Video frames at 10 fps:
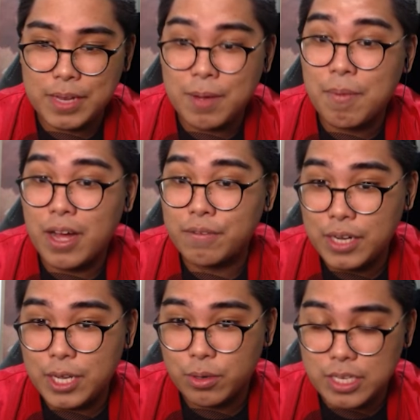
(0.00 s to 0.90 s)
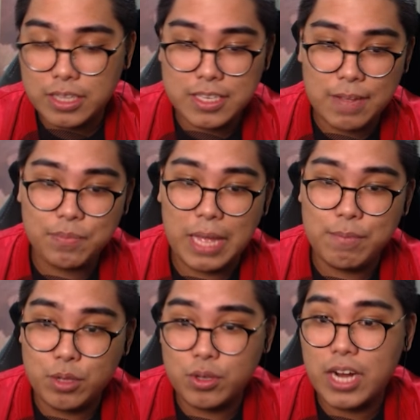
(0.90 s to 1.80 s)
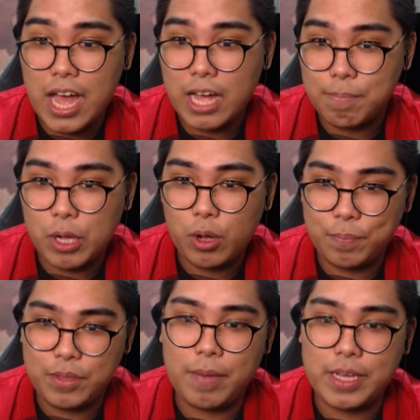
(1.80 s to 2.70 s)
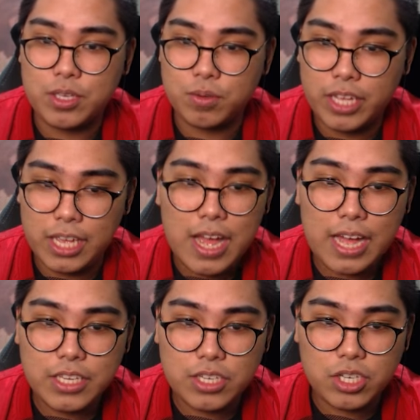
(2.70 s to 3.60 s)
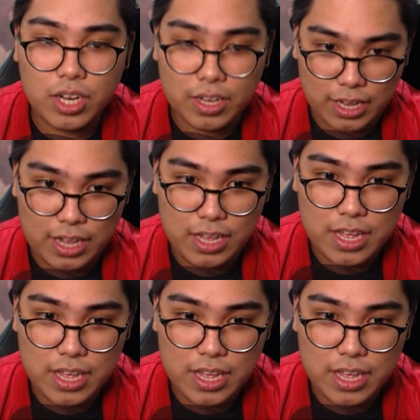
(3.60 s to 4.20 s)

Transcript: ng mga videos at the same time yun yung nakakapag-optimize nung game. At tsaka,